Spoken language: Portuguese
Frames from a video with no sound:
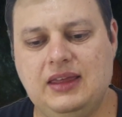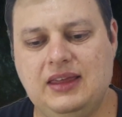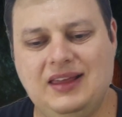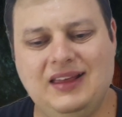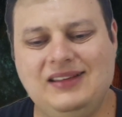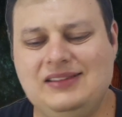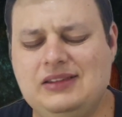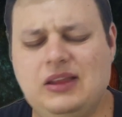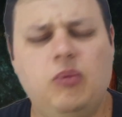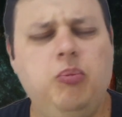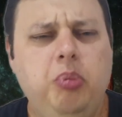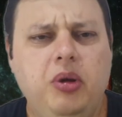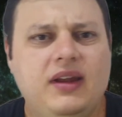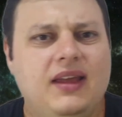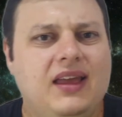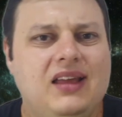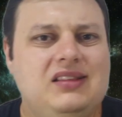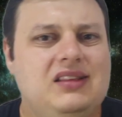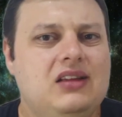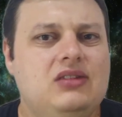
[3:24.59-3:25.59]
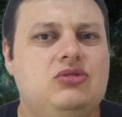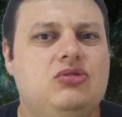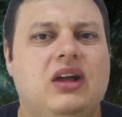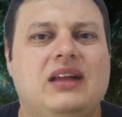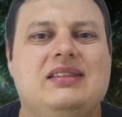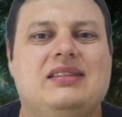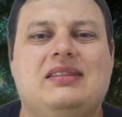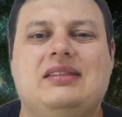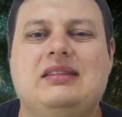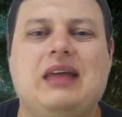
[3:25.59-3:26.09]
Então por que tanto
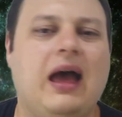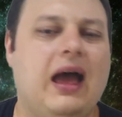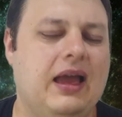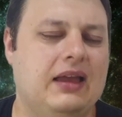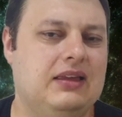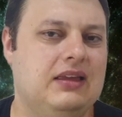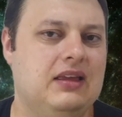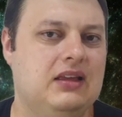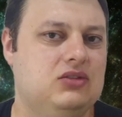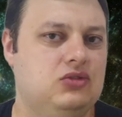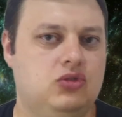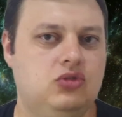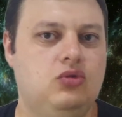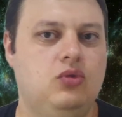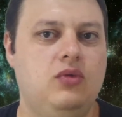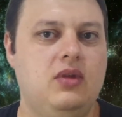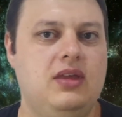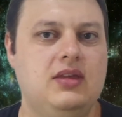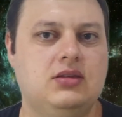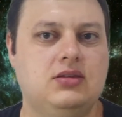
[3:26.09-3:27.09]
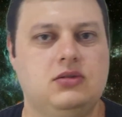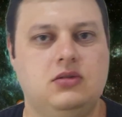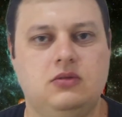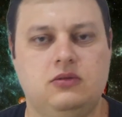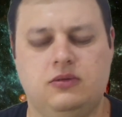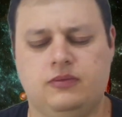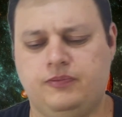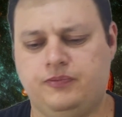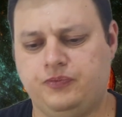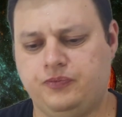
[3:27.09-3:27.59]
ataque a tudo isso?